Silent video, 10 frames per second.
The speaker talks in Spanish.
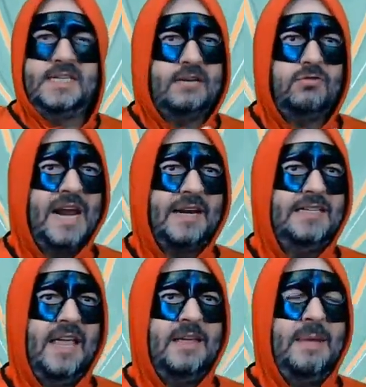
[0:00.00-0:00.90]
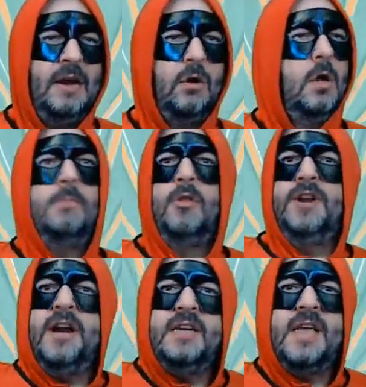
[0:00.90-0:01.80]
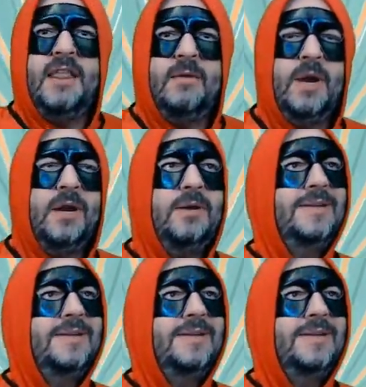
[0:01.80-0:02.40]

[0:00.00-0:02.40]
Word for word: es una risa de malo. Pondré risa de bueno.